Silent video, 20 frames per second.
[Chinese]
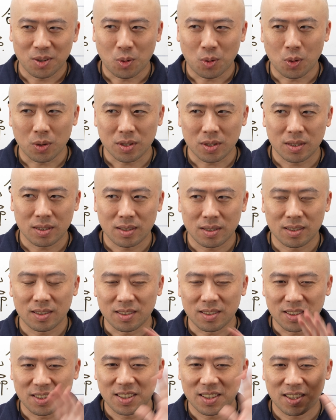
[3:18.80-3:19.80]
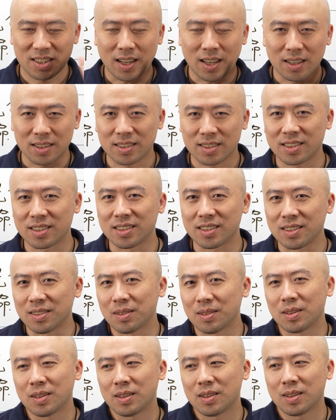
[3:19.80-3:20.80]
或是上司，
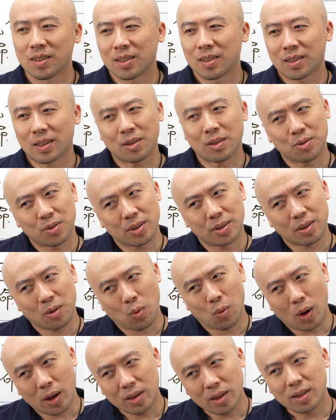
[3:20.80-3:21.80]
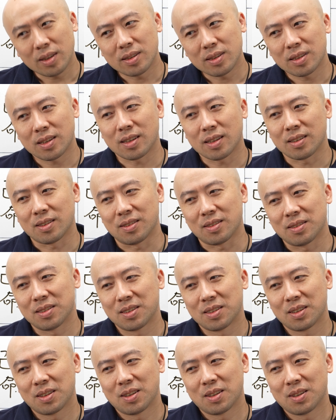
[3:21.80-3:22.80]
他觉得观念上哦。
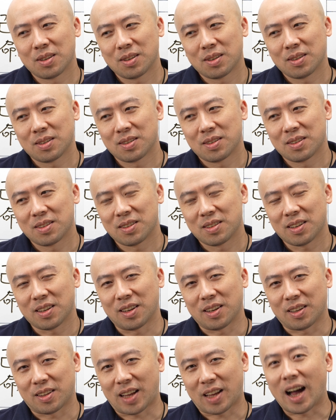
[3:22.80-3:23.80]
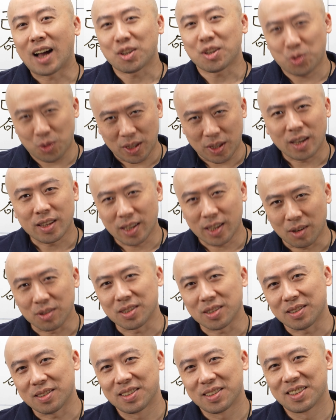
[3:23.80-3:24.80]
哎，他觉得要调
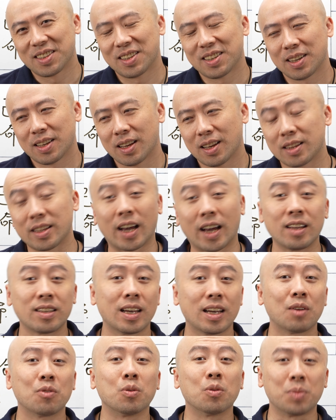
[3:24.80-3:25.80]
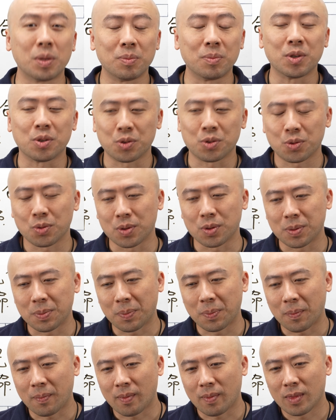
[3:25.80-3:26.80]
整，那哪一家我并没有说。
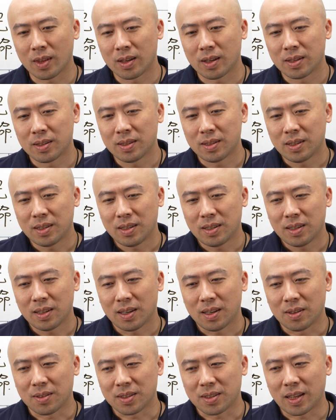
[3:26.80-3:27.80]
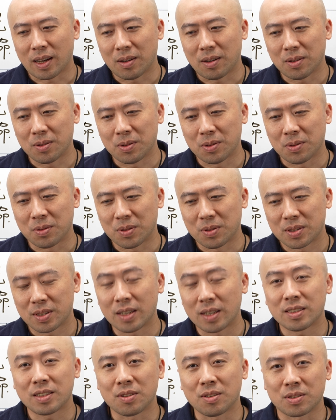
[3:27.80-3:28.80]
好，然后
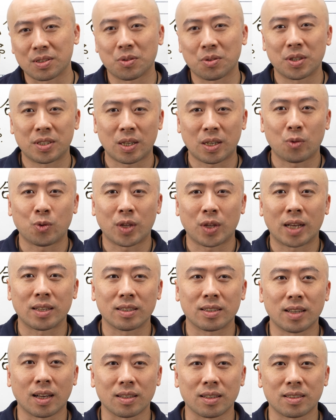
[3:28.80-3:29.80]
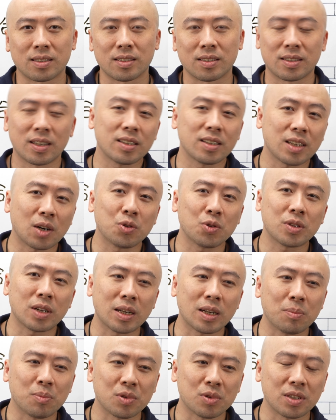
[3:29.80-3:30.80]
甚至有时候会教育他的上司。那教育当
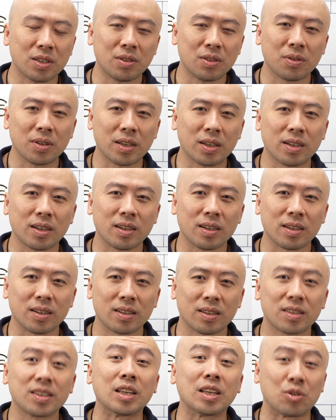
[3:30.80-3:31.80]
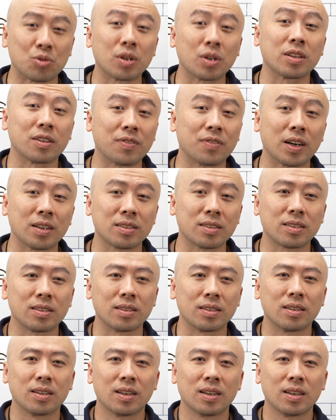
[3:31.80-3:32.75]
然不是用一个顶撞的方式，